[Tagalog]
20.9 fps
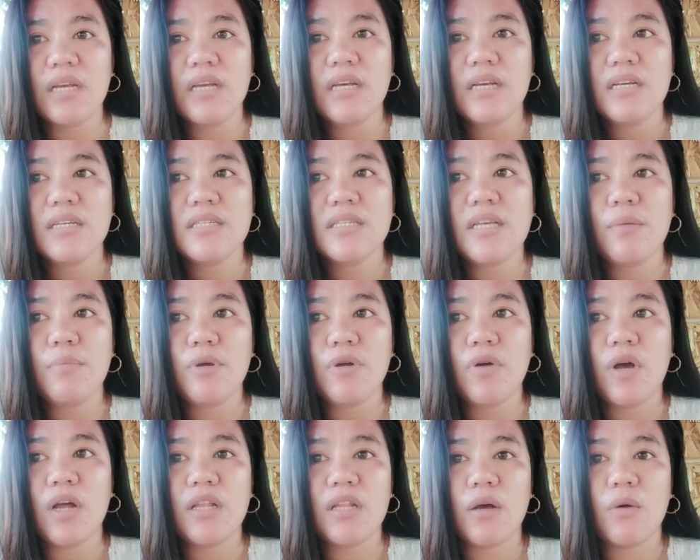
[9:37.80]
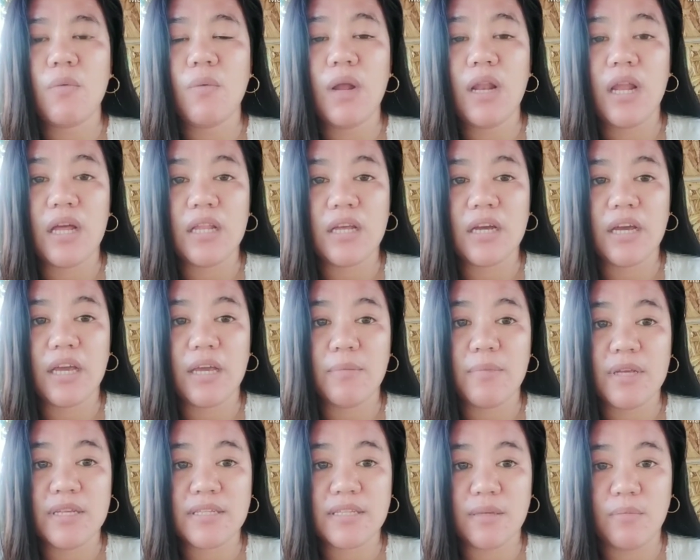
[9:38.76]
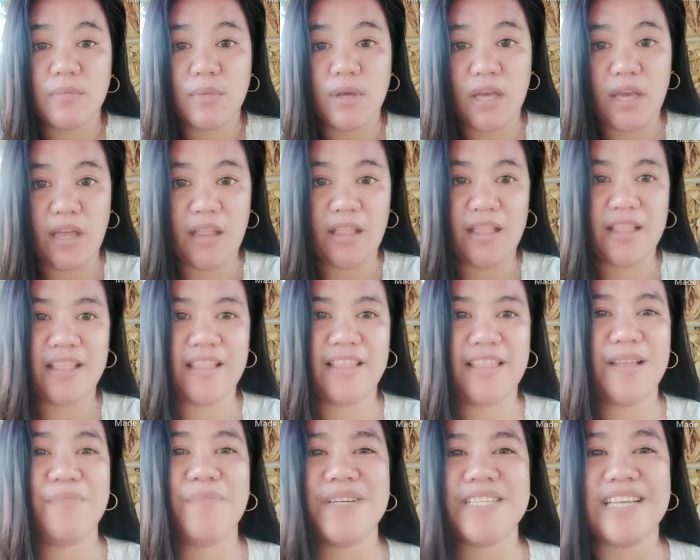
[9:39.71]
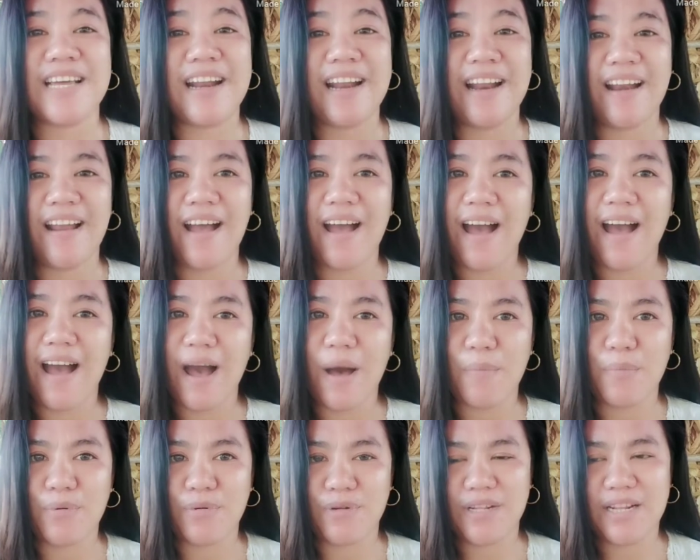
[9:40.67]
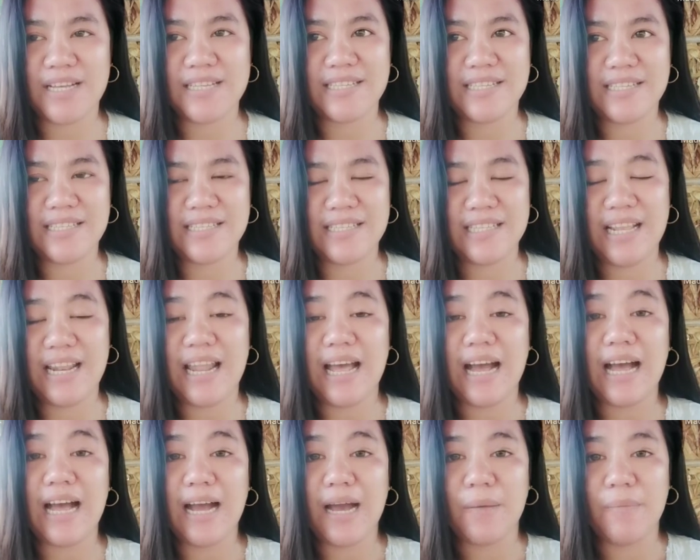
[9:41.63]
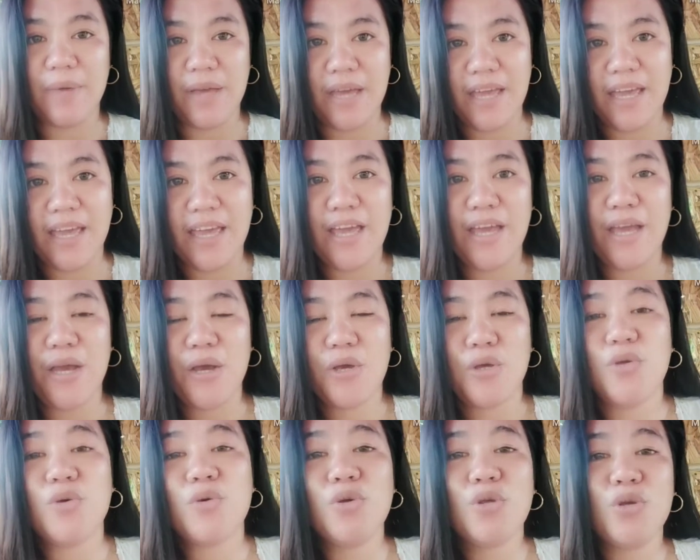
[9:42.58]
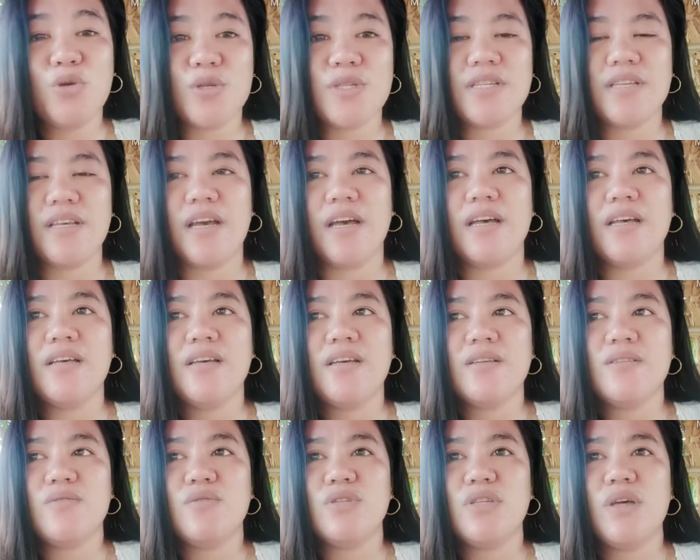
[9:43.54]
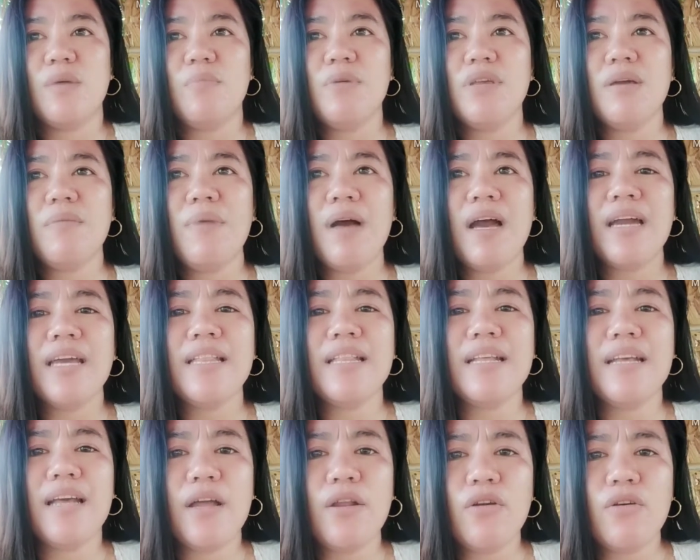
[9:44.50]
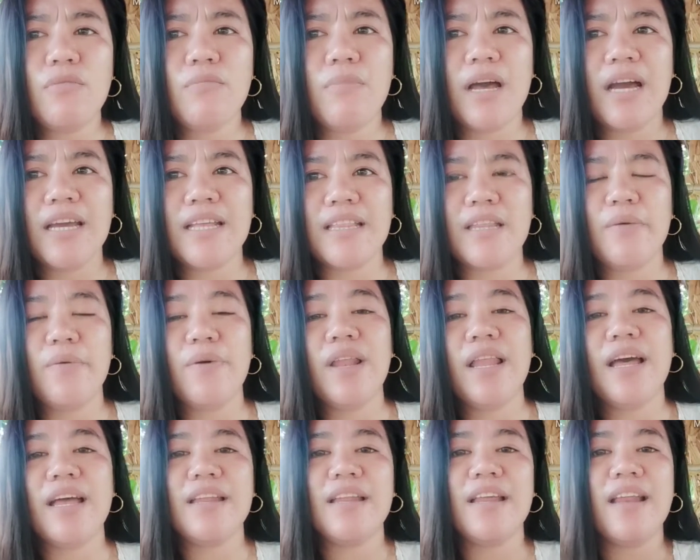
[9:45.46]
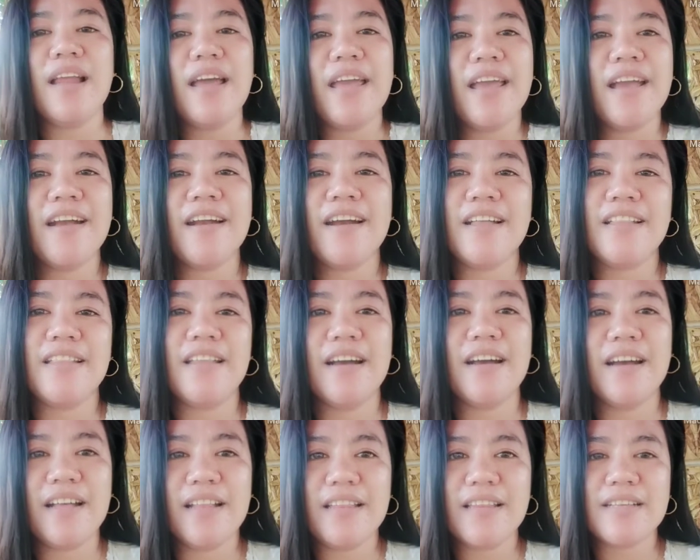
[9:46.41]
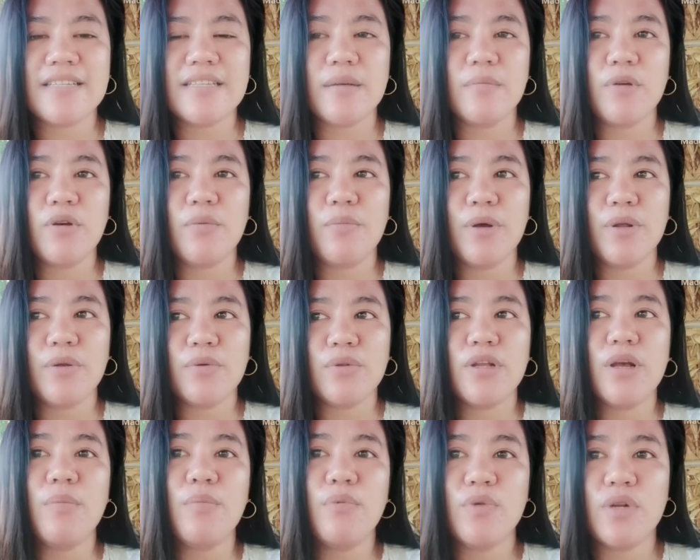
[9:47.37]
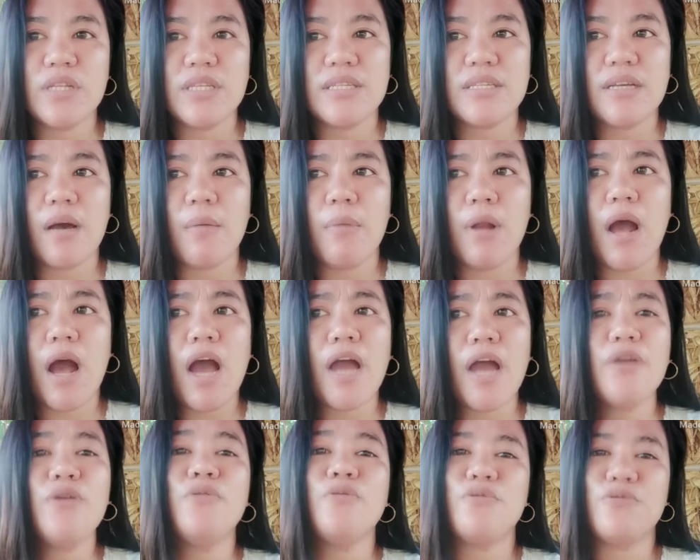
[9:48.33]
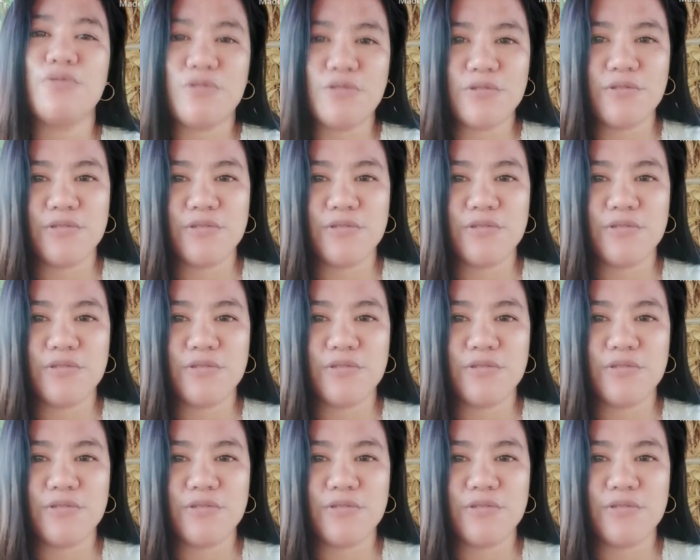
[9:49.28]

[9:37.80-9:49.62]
Sabi ko, anak, wala nang ABS-CBN. Pasara na kahapon, last nila kagabi yung news nga. So sabi niya, bakit ganon? Bakit niwala nila? Ay, eh, ang ganda-ganda. Sabi ko, manood ka muna din sa kabila. Ayaw ko dun.